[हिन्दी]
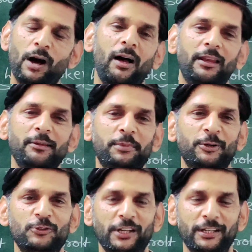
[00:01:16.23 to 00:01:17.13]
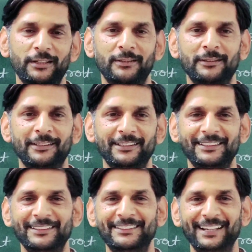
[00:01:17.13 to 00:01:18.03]
वहाँ नहीं पहुँच जाएँ
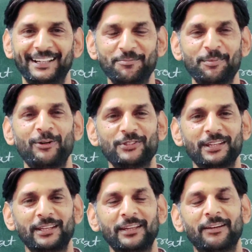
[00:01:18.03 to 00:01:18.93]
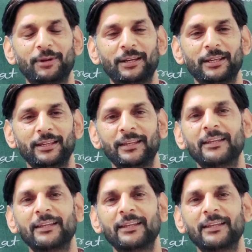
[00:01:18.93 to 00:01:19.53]
जहां पहुंचने की हमारी